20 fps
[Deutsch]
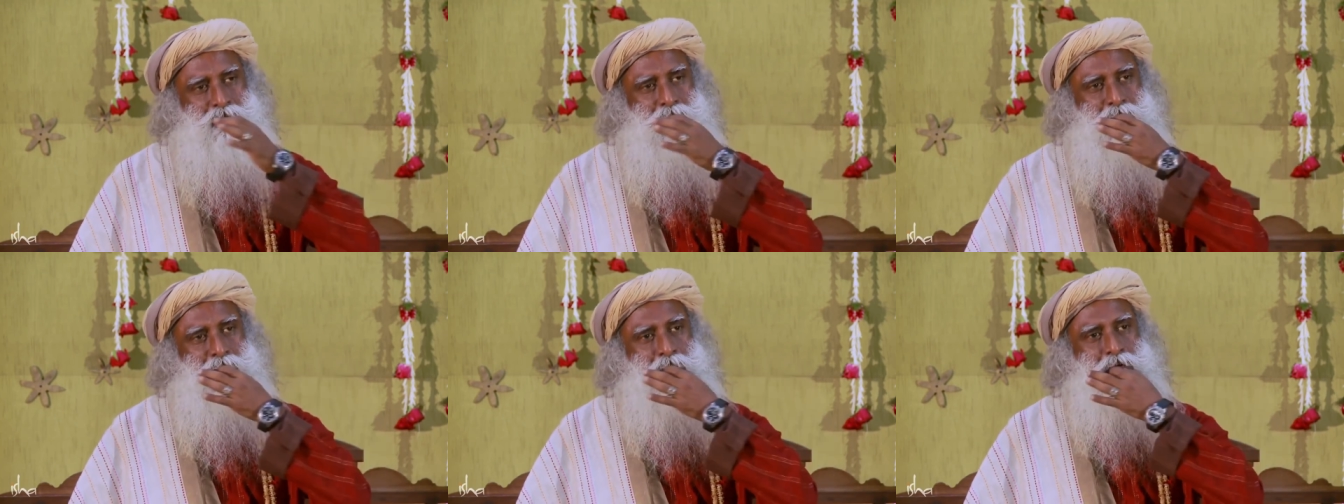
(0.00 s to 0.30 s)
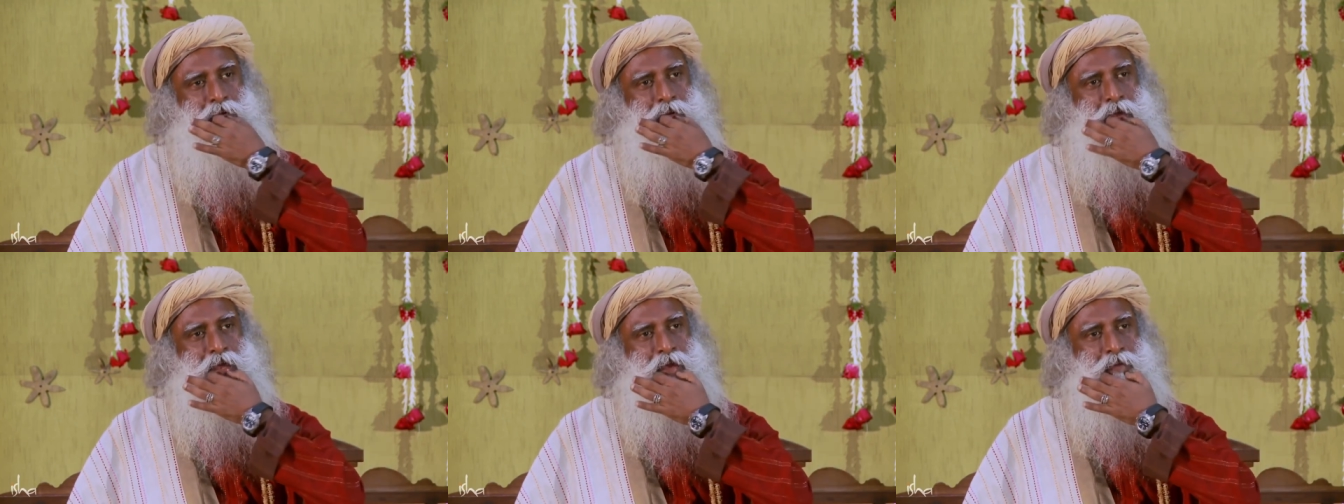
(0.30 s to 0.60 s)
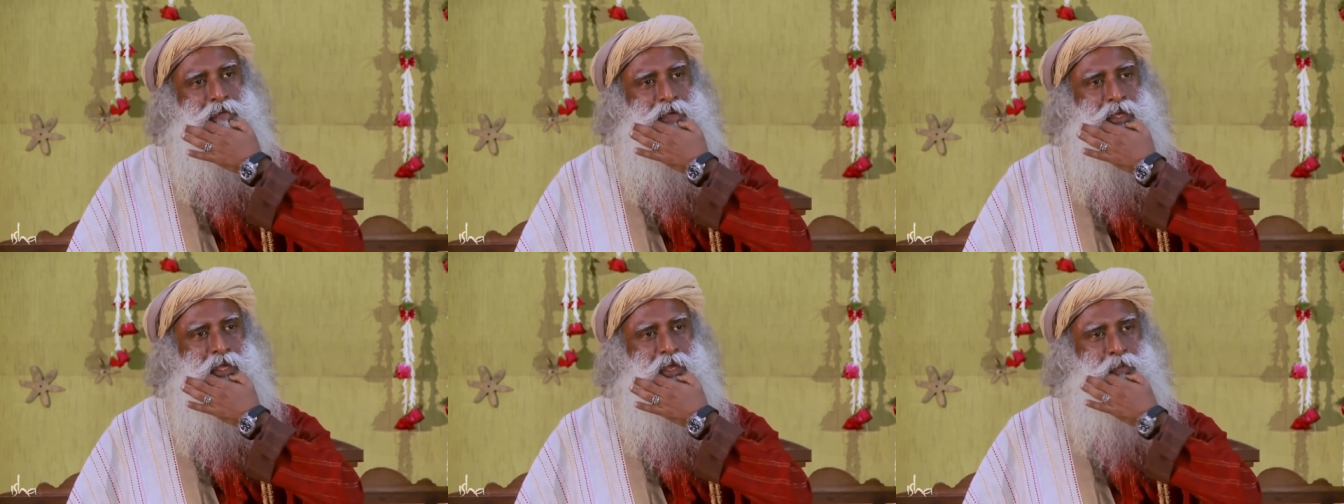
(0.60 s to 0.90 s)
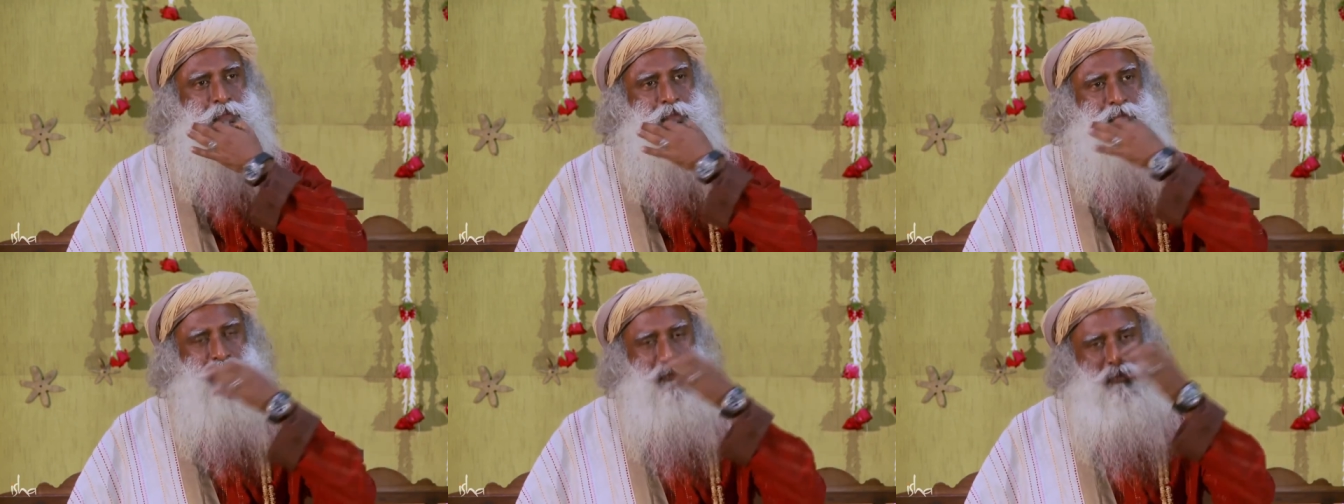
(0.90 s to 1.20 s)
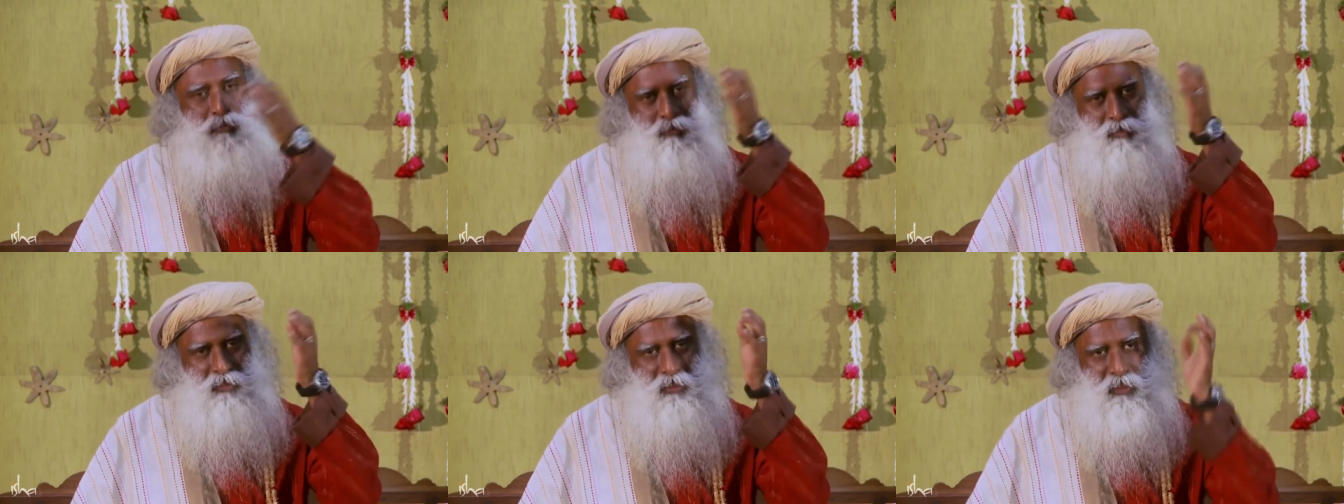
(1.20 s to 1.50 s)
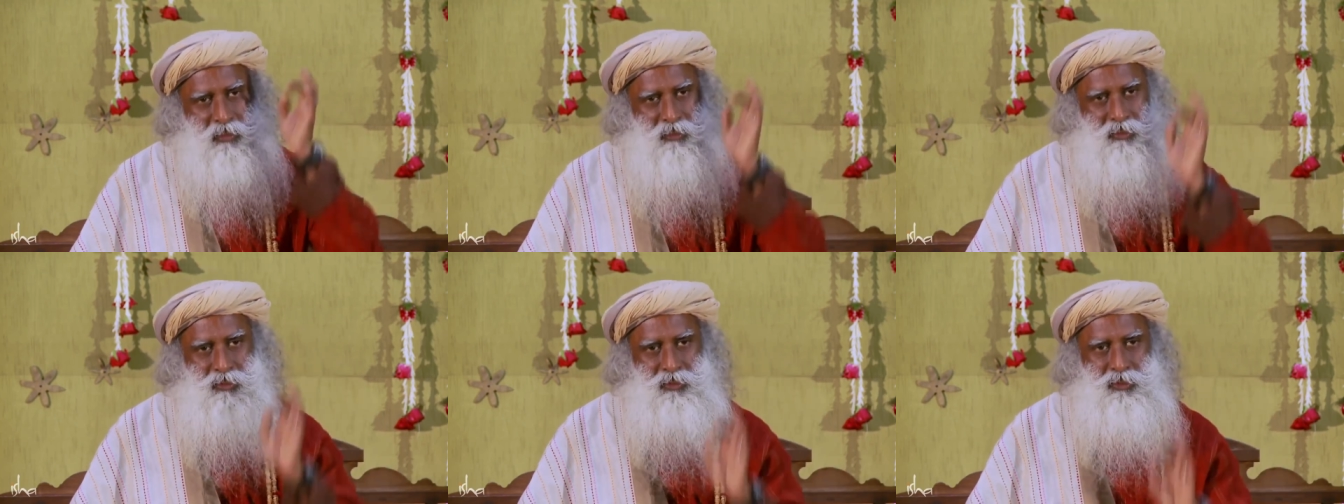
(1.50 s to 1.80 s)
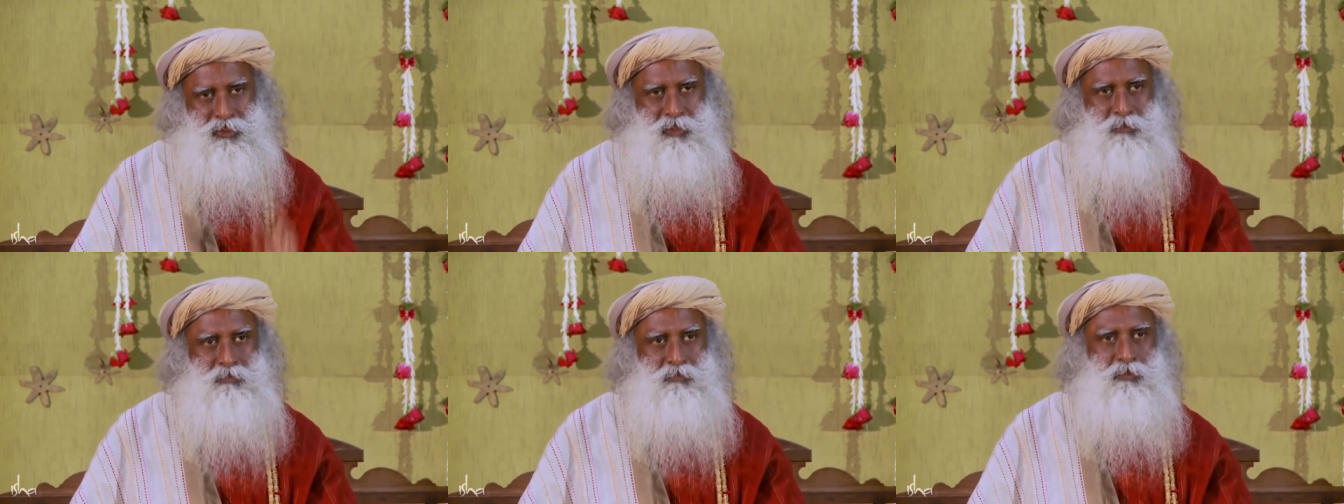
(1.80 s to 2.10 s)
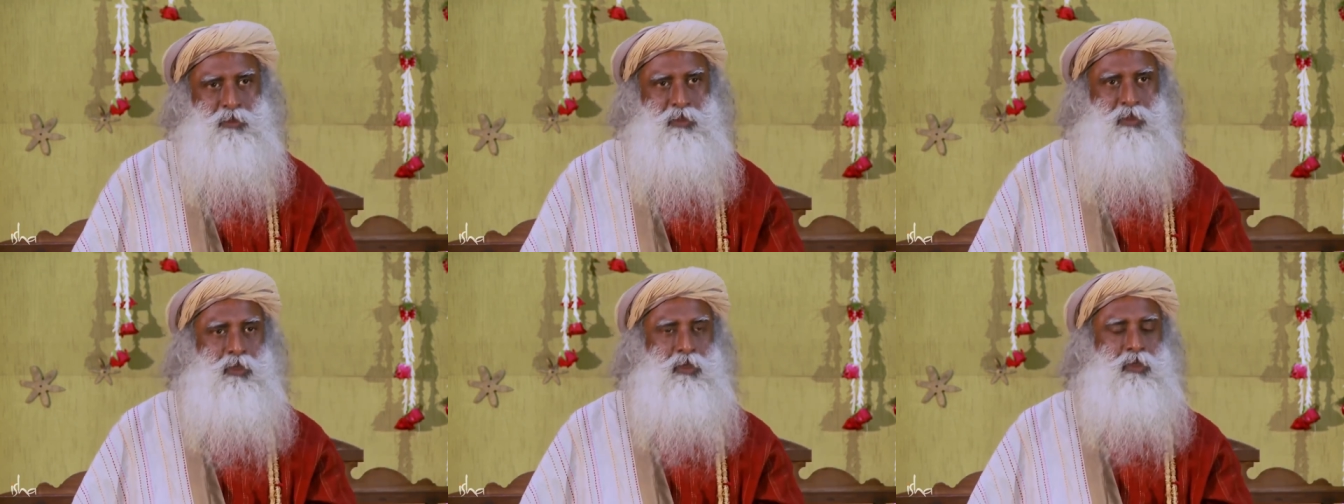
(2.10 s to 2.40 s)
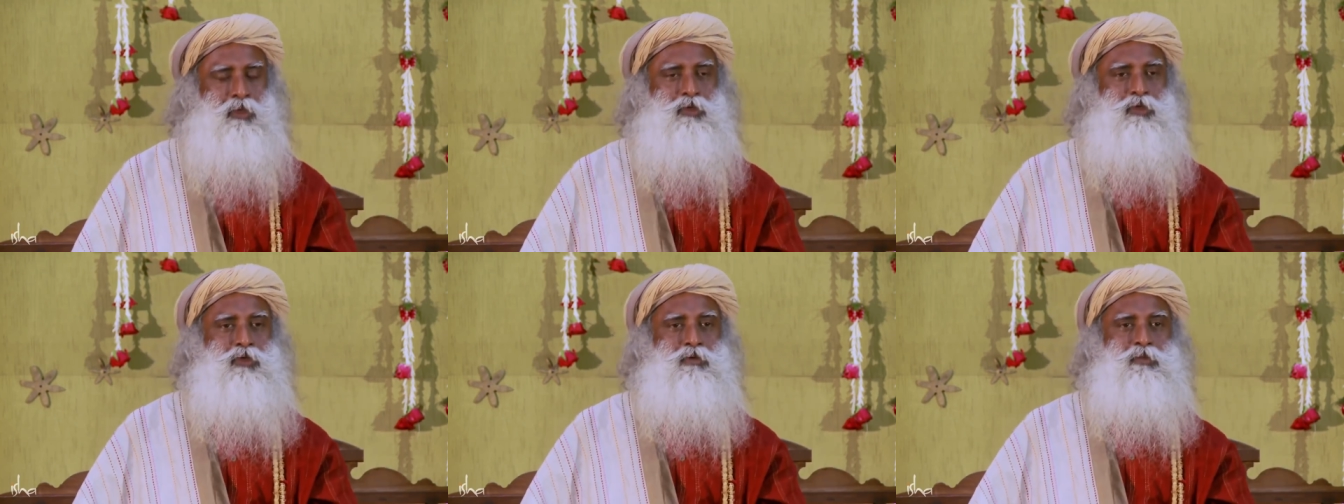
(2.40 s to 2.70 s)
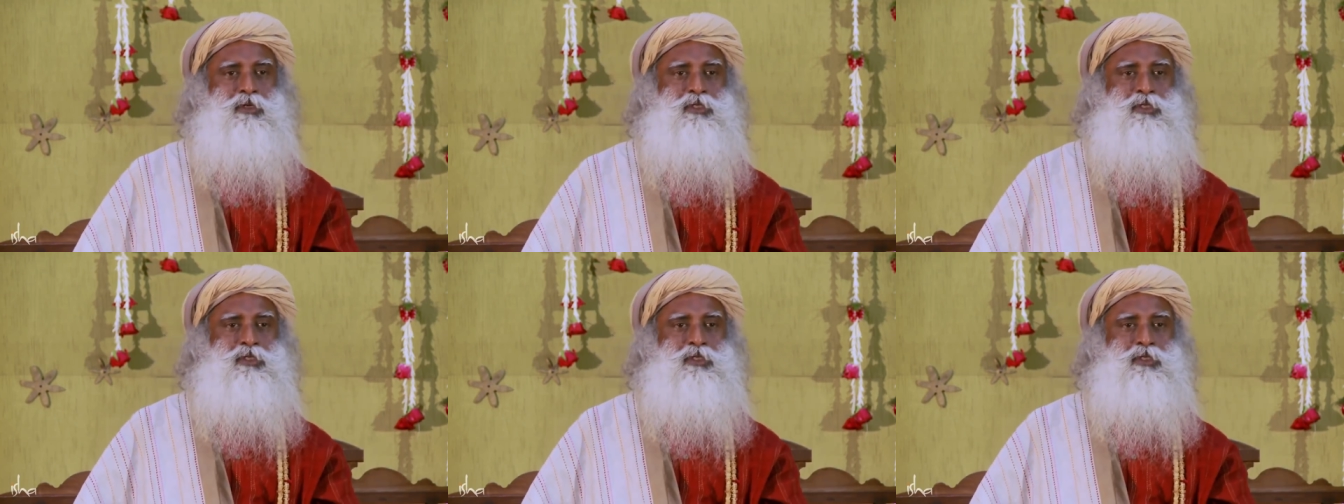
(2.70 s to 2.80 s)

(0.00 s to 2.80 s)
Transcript: Wenn du eine absolute Beziehung haben willst, musst du